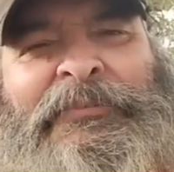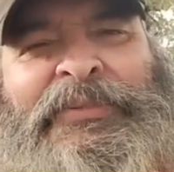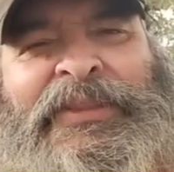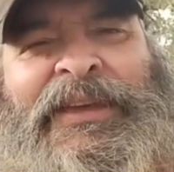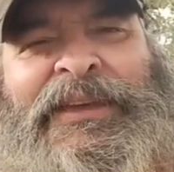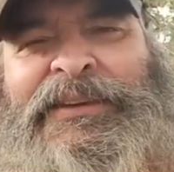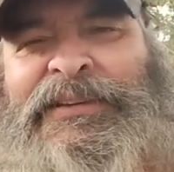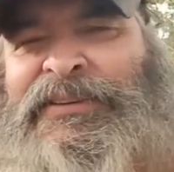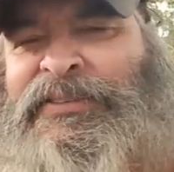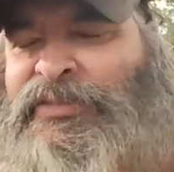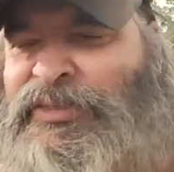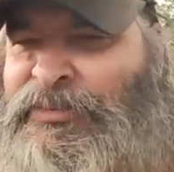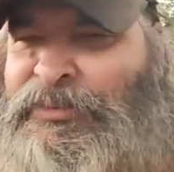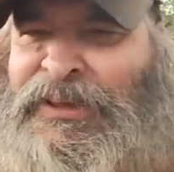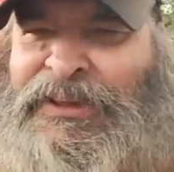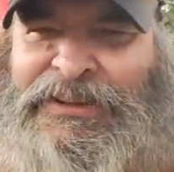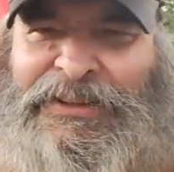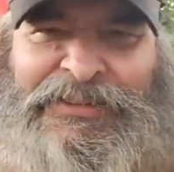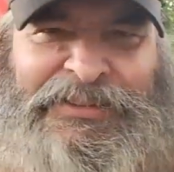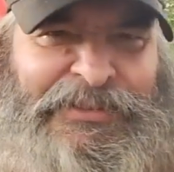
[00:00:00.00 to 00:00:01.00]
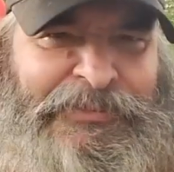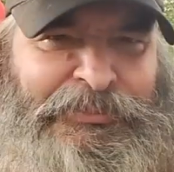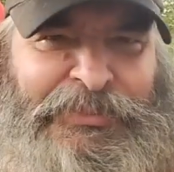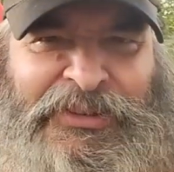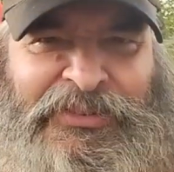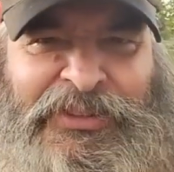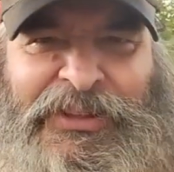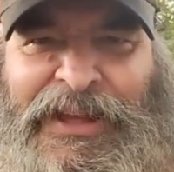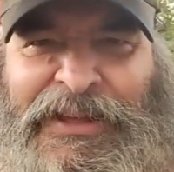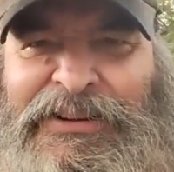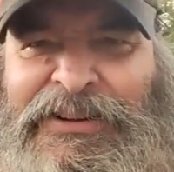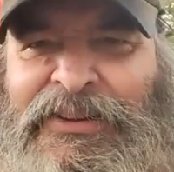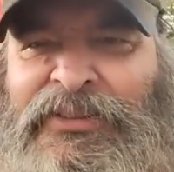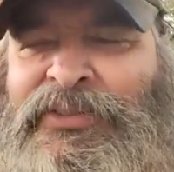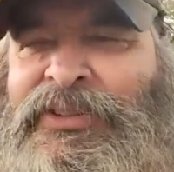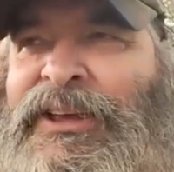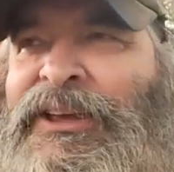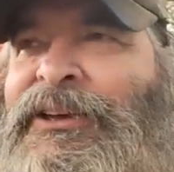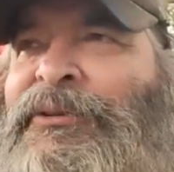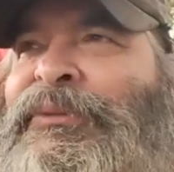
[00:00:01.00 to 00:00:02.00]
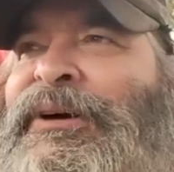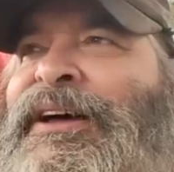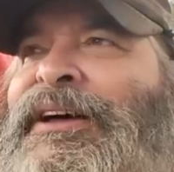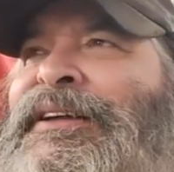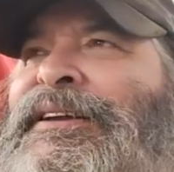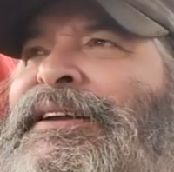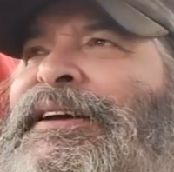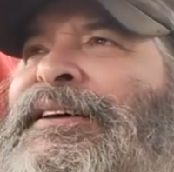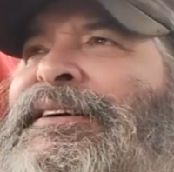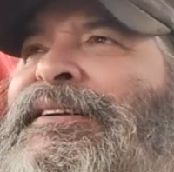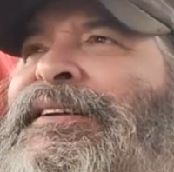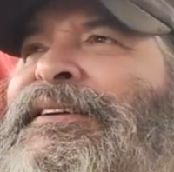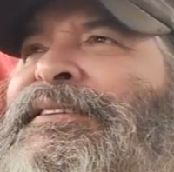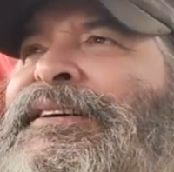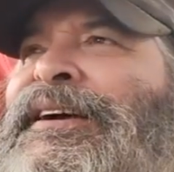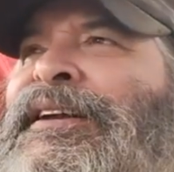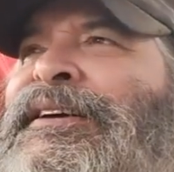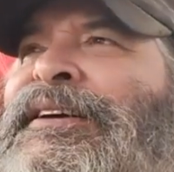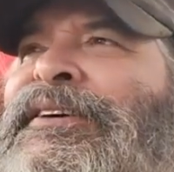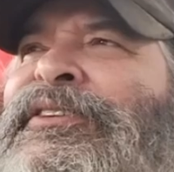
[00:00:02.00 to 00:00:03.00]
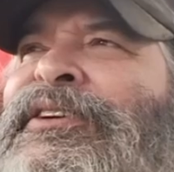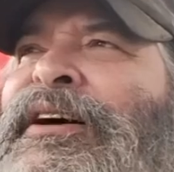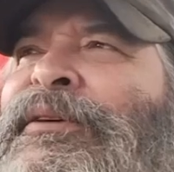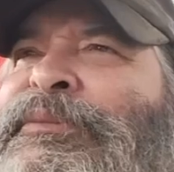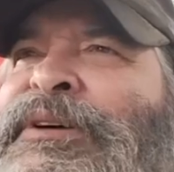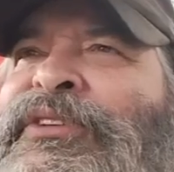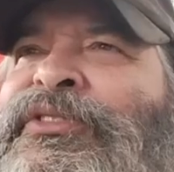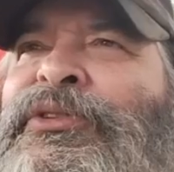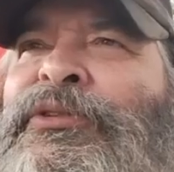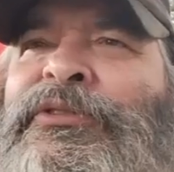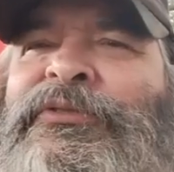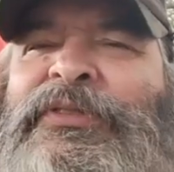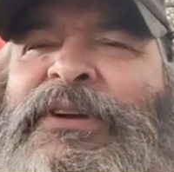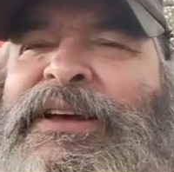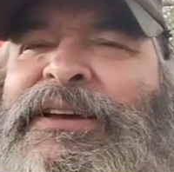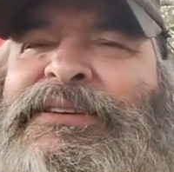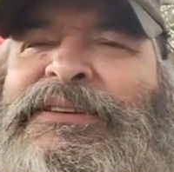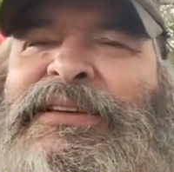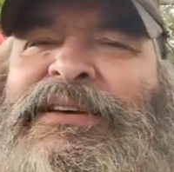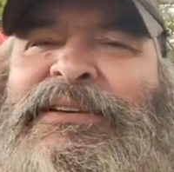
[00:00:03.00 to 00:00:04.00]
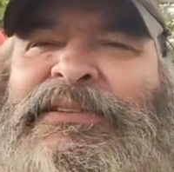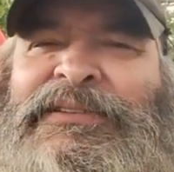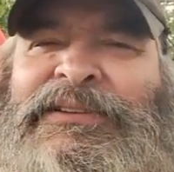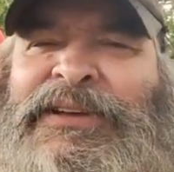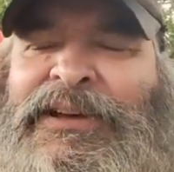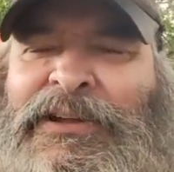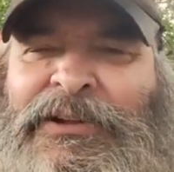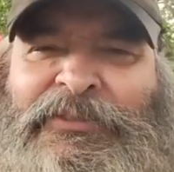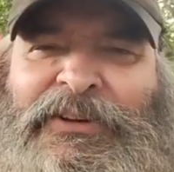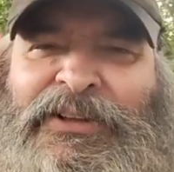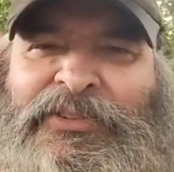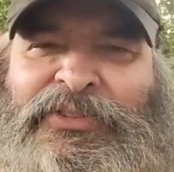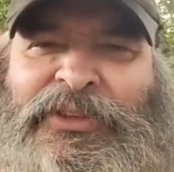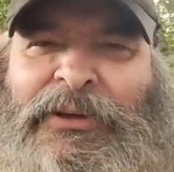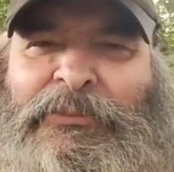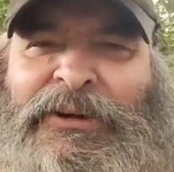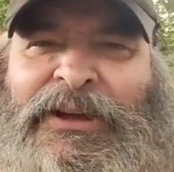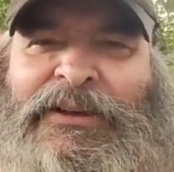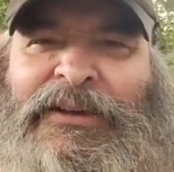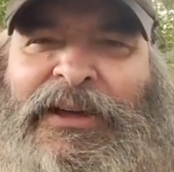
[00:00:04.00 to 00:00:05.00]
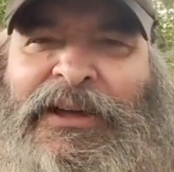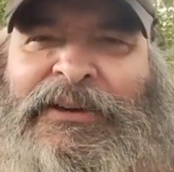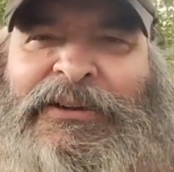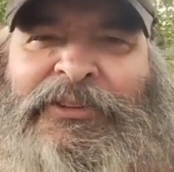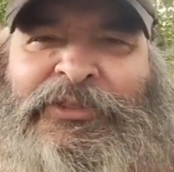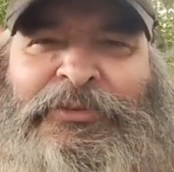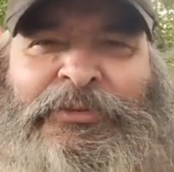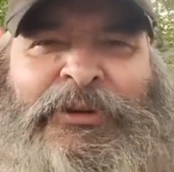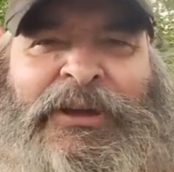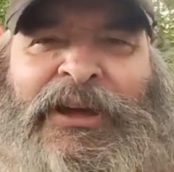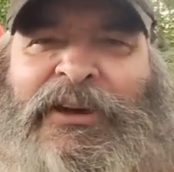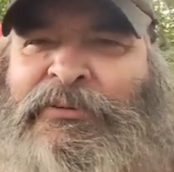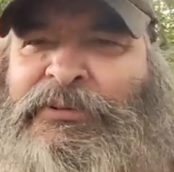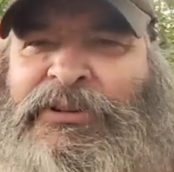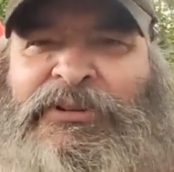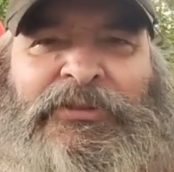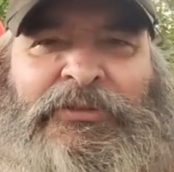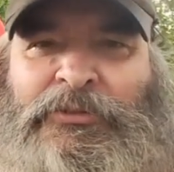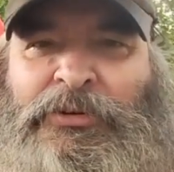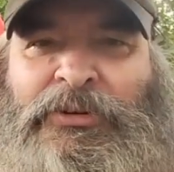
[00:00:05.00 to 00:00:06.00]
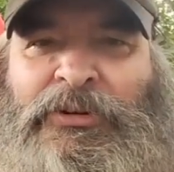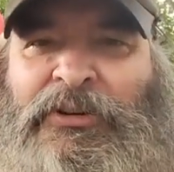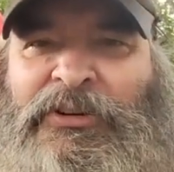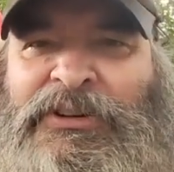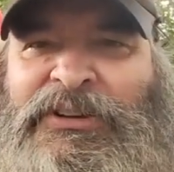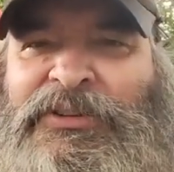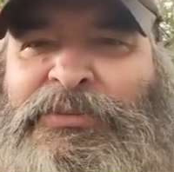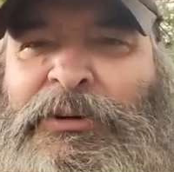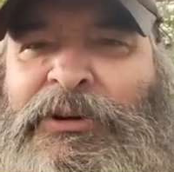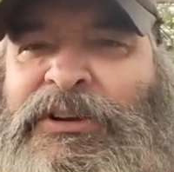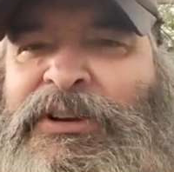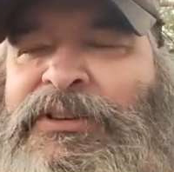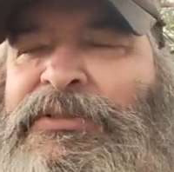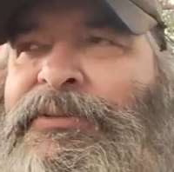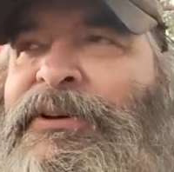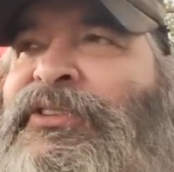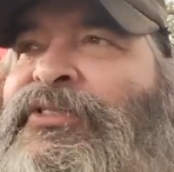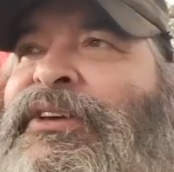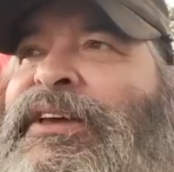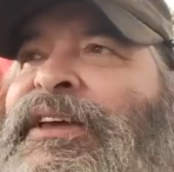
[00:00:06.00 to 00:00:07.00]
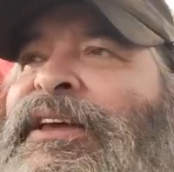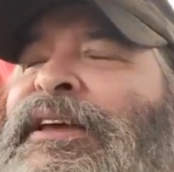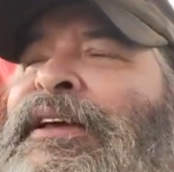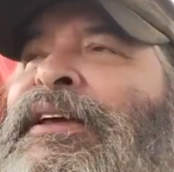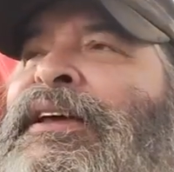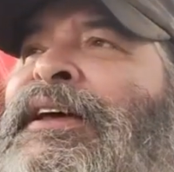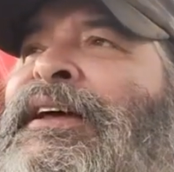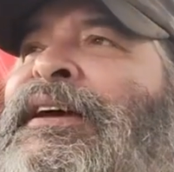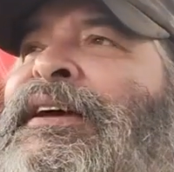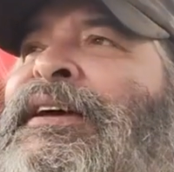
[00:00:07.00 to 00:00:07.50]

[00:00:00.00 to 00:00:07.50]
Ne, ist zwar jetzt ein bisschen ein anderes Thema, ne, da kann ja auch Amazon vielleicht dann teilweise selber gar nichts für, aber tun auch nicht wirklich was gegen.